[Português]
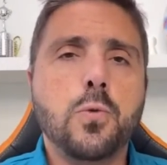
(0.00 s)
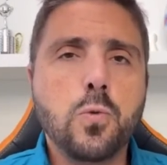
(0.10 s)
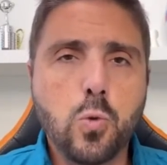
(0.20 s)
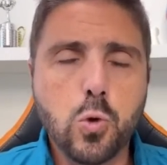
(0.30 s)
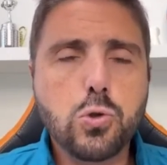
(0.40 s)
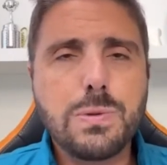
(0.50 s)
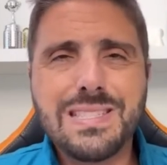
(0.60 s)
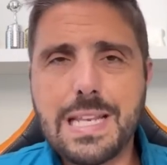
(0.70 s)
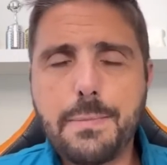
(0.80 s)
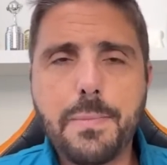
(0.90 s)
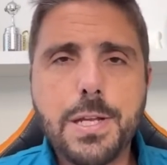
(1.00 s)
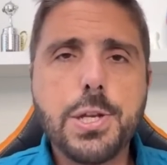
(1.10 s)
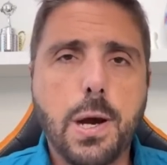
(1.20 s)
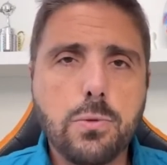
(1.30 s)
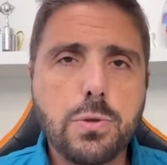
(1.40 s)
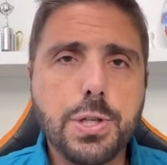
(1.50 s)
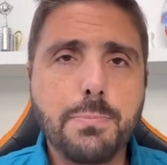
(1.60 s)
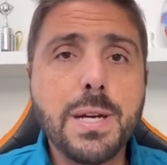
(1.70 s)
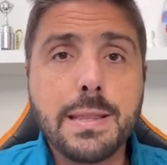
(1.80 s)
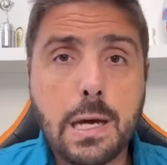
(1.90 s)
com um custo extremamente alto de
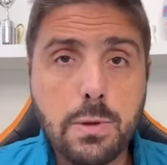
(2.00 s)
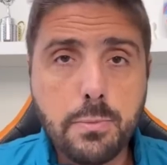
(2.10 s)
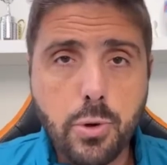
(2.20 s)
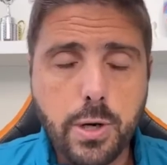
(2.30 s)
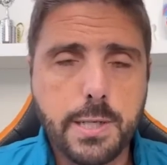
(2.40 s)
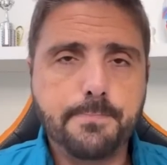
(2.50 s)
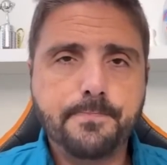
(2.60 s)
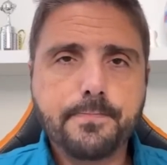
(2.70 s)
mandá-lo embora.